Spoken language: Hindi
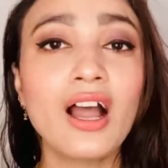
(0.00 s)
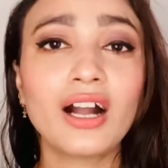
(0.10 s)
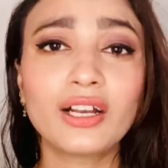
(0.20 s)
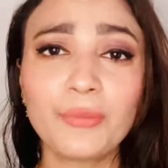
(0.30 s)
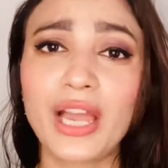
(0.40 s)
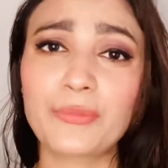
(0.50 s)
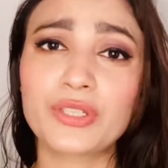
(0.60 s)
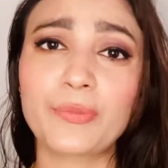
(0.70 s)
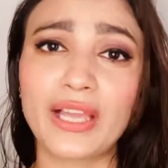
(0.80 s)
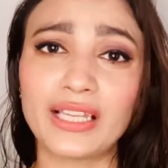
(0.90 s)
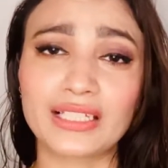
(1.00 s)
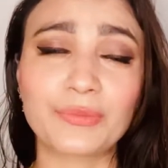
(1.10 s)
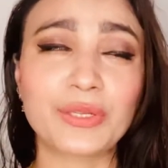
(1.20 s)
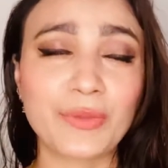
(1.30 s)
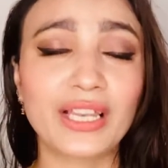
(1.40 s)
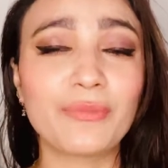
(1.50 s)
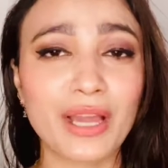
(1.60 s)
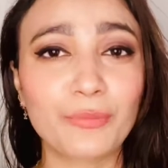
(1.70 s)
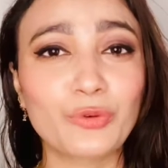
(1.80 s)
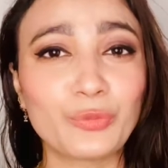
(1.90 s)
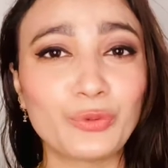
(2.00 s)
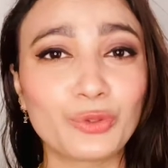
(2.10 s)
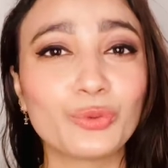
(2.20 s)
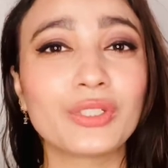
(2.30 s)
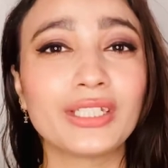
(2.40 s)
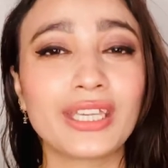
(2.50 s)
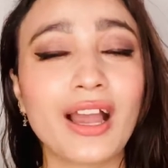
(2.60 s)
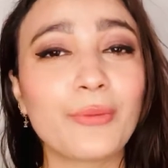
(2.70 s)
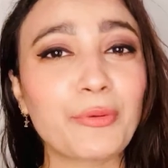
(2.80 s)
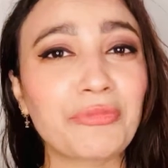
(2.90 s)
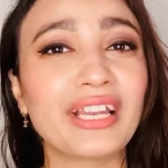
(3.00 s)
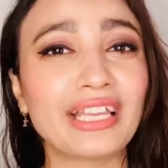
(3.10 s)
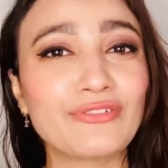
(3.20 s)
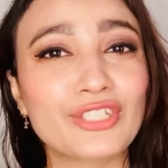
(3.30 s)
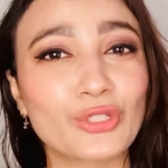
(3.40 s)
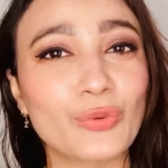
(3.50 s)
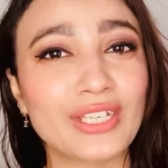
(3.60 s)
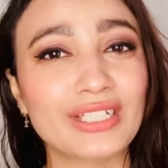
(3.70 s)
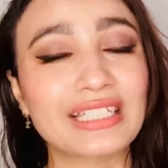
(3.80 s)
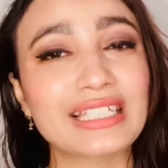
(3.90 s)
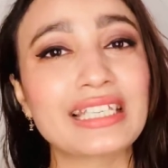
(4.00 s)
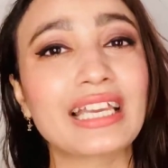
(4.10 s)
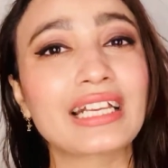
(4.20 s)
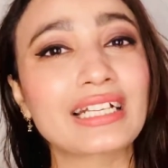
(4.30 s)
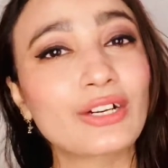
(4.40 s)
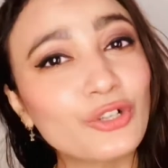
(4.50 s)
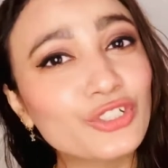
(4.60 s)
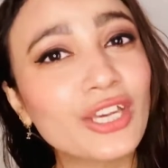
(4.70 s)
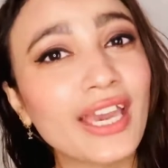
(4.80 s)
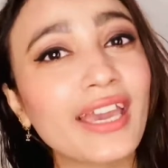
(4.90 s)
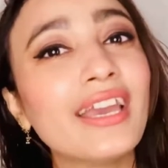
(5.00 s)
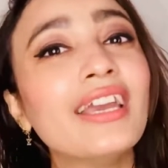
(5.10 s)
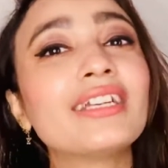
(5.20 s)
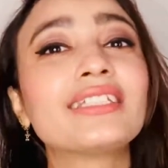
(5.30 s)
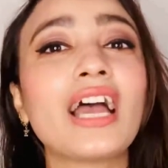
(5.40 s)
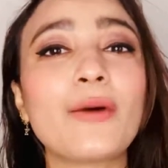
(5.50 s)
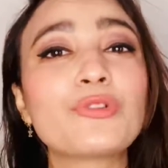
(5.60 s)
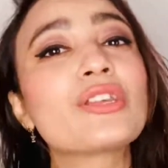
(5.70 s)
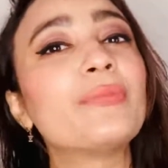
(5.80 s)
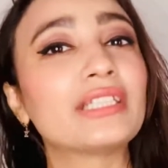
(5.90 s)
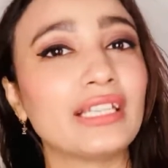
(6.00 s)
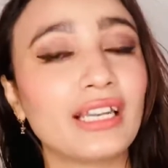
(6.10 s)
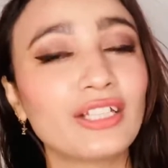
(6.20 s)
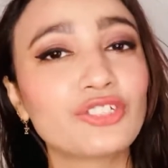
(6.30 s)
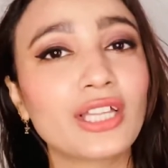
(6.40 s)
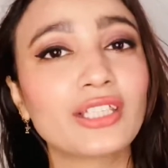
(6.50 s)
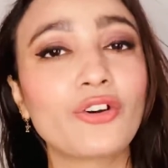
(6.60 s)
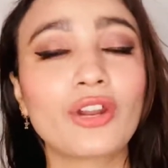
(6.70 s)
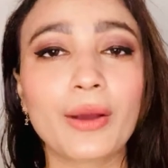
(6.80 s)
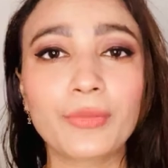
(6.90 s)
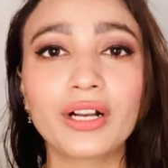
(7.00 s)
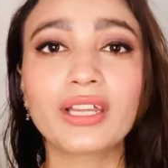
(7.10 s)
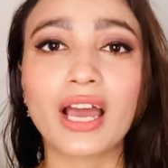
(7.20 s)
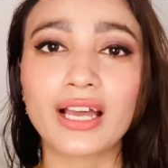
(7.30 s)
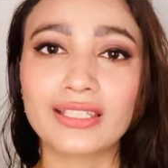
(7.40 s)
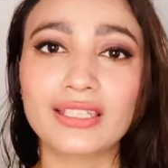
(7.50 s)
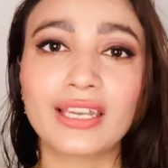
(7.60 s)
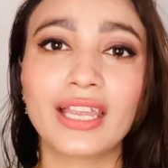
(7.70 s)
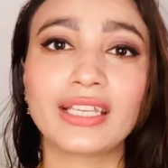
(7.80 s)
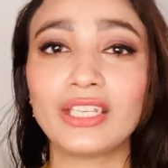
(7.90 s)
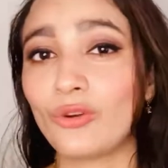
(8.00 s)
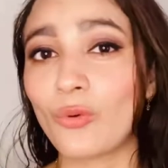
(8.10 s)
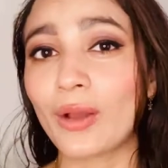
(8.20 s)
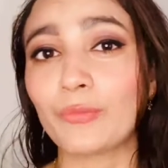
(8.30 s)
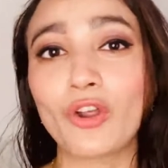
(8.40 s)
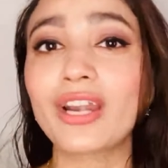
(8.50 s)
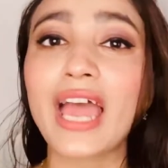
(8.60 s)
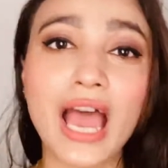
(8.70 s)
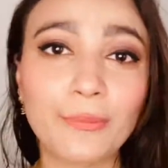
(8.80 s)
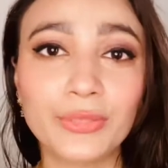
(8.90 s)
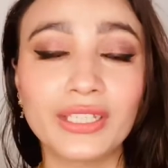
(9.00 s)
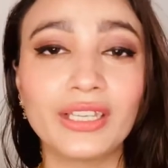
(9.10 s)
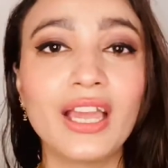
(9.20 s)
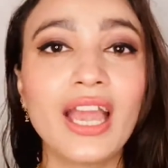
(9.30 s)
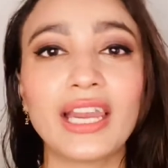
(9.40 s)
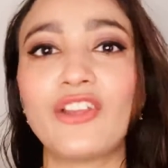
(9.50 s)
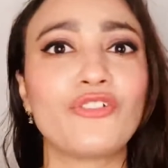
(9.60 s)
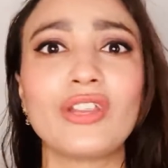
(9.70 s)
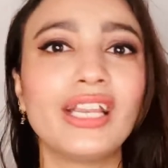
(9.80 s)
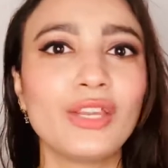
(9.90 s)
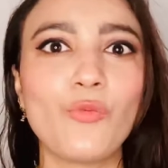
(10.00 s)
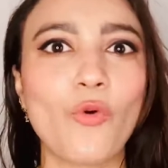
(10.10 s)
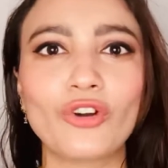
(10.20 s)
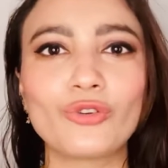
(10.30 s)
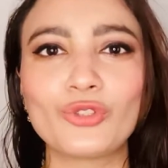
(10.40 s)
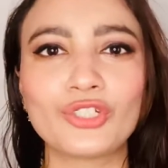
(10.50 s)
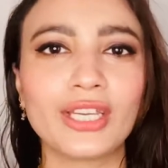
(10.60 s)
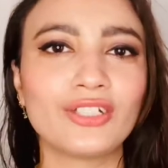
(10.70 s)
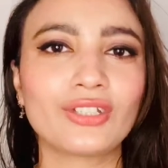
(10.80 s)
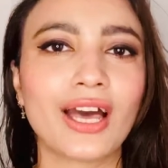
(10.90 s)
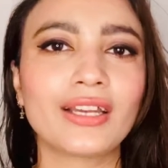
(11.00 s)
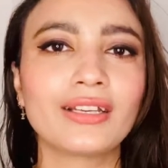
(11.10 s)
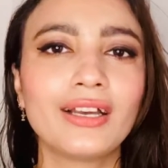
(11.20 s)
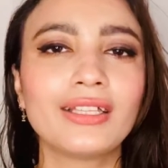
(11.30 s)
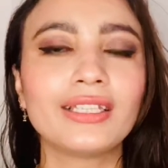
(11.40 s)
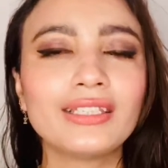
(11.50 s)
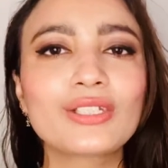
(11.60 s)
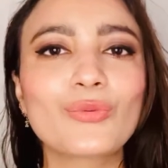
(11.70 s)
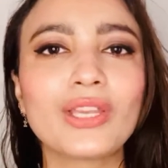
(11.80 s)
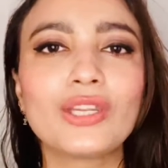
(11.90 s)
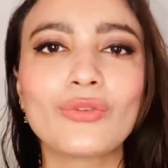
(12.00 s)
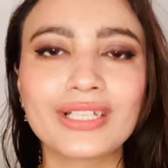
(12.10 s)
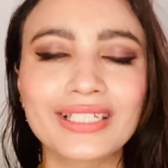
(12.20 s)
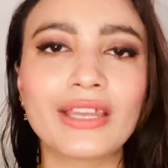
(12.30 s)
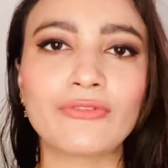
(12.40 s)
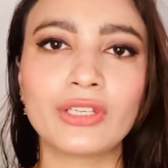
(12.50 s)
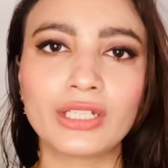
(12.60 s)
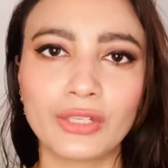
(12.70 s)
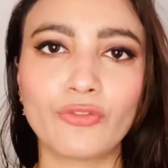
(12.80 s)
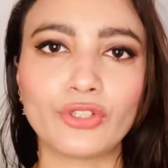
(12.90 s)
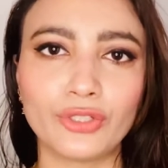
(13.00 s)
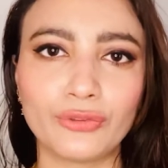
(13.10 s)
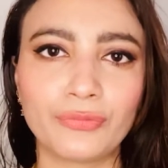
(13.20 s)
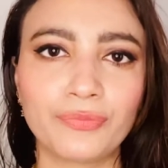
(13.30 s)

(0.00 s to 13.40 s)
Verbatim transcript: अगर मैं आपसे पहले सबसे पहले मैं आपको पूछूं कि क्या आप अपने लाइफ सिचुएशन से खुश है क्या आप उसे बदलना चाहते हो और आपका अगर आंसर है कि नो आई एम नॉट हैप्पी एंड आई रियली वॉन्ट टू चेंज दैट देन दिस वीडियो इज डेफिनेटली फॉर यू